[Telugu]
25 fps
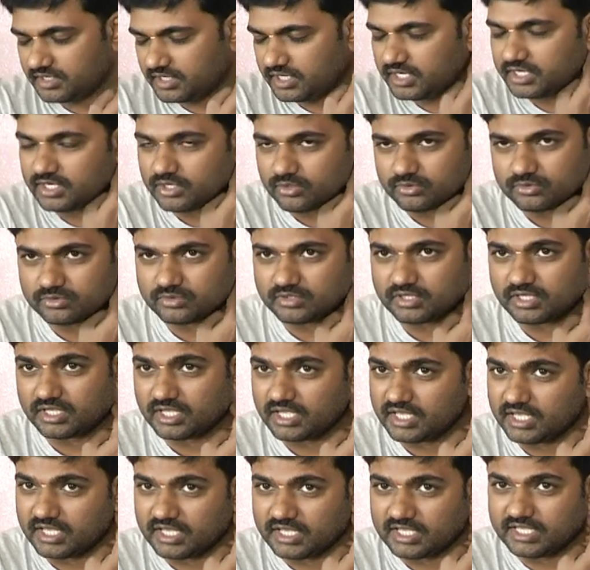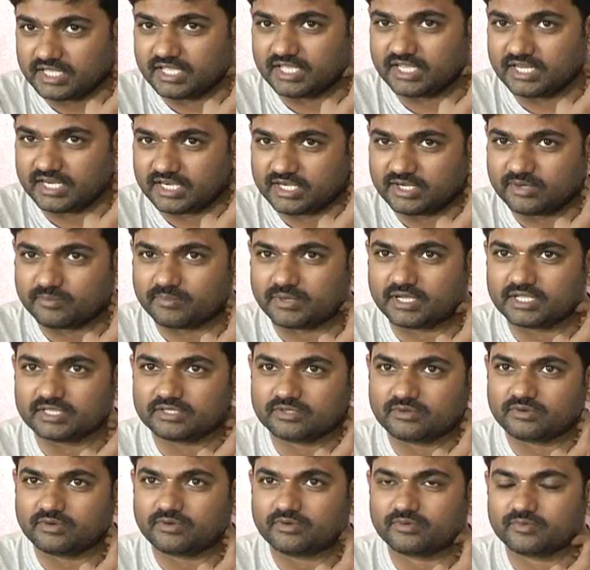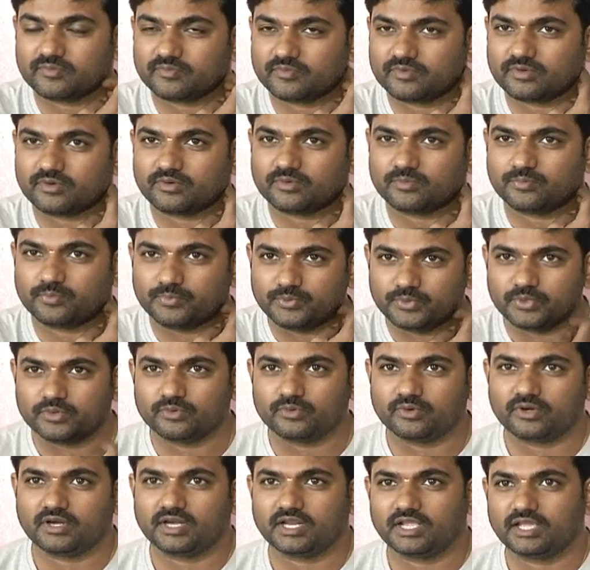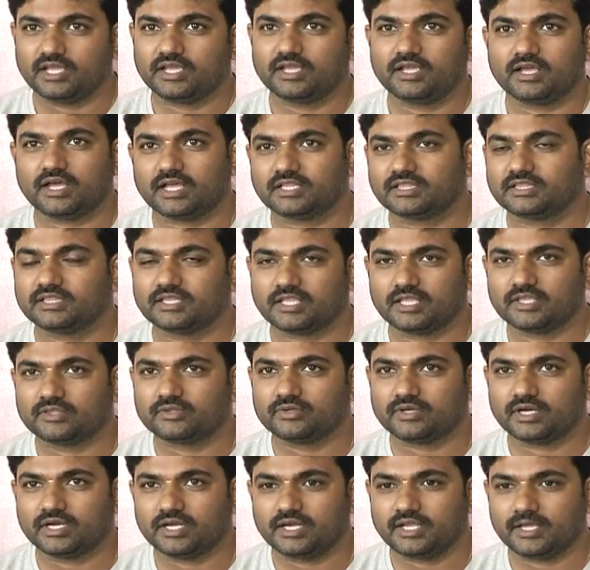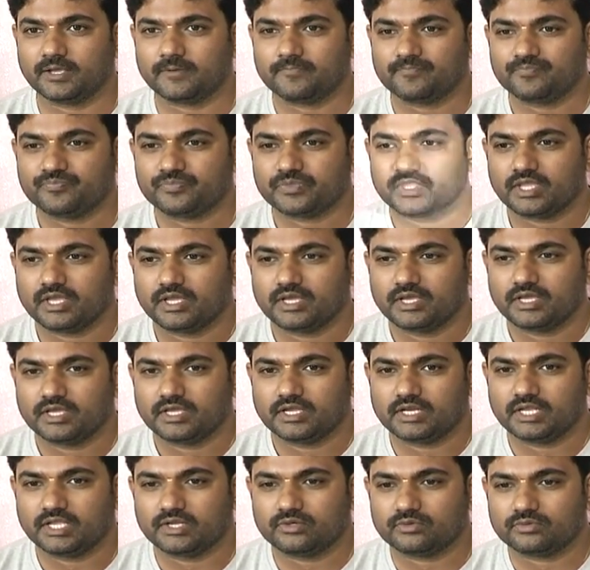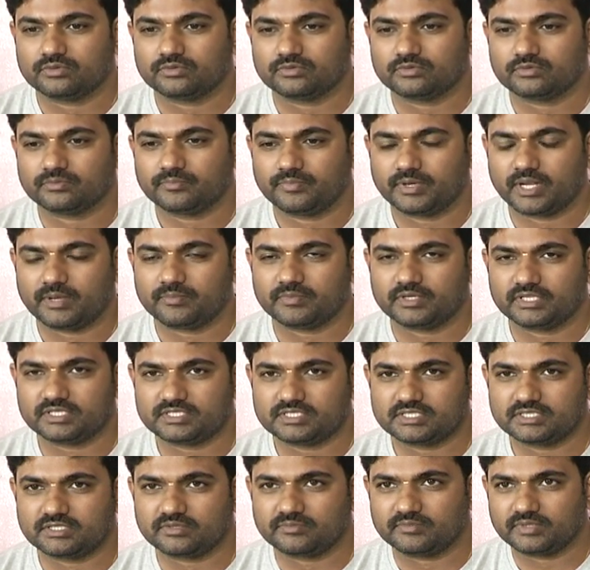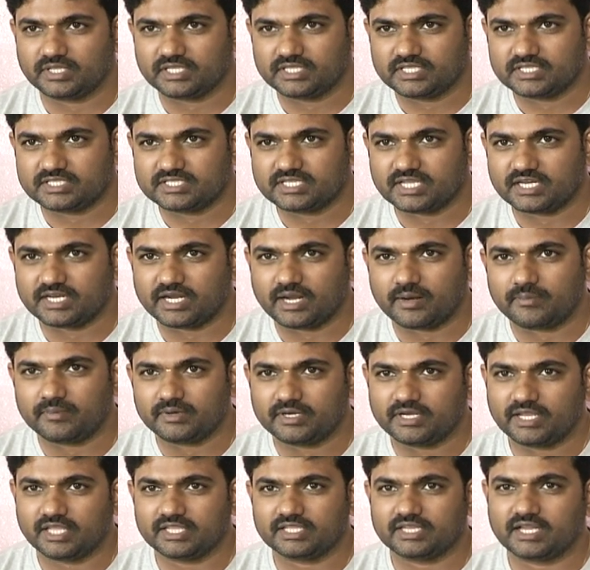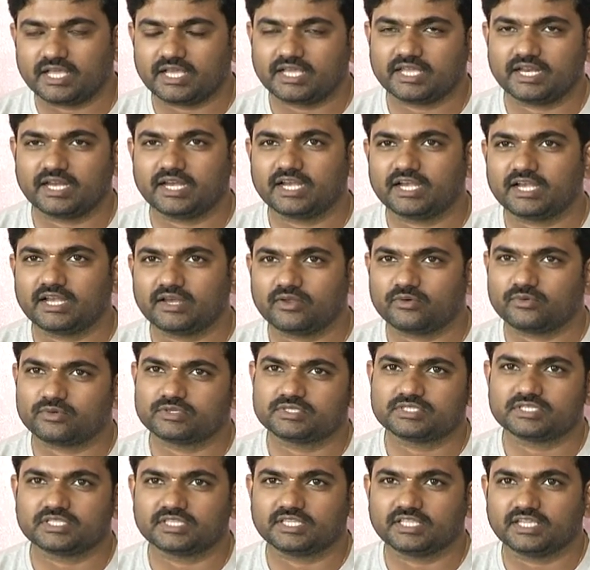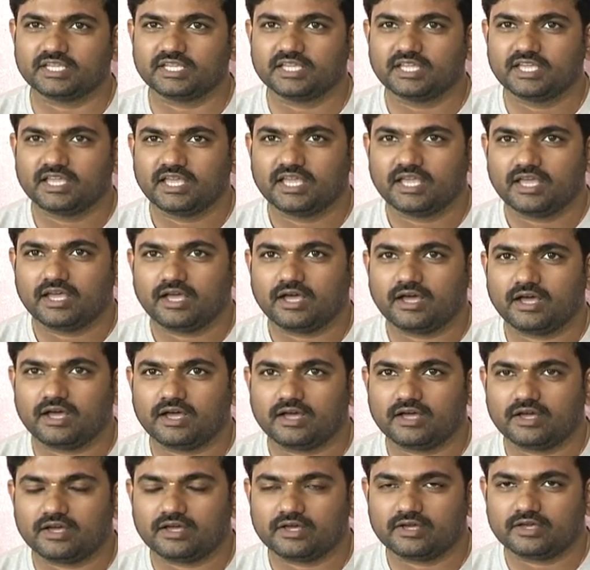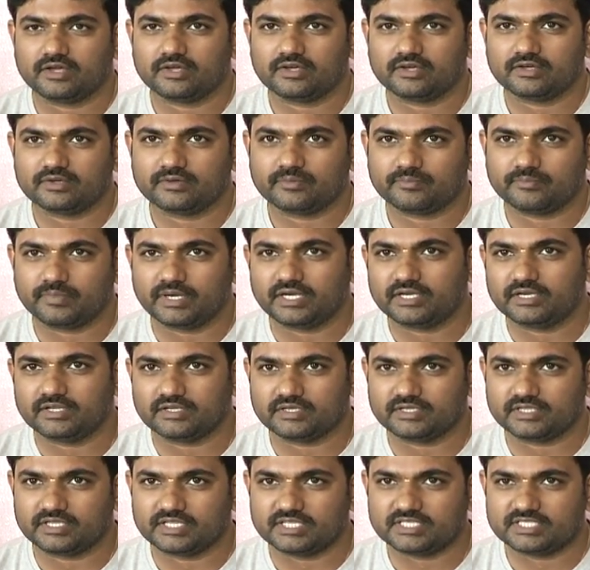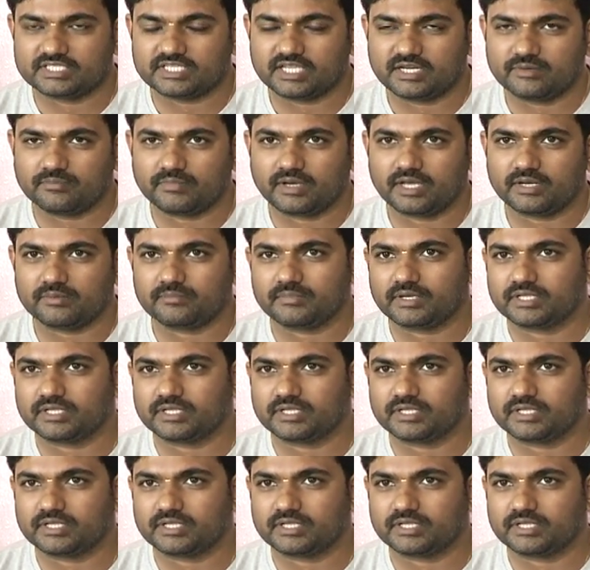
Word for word: హిట్ అవుతుంది ఈ హిట్ మాత్రం ప్యూర్లీ అతనిది ఎందుకంటే నేను ప్రేమకథ చిత్రం నేను తీశాను కాబట్టి అది నా క్రెడిట్లోకి వచ్చింది బట్ ఈ సినిమాని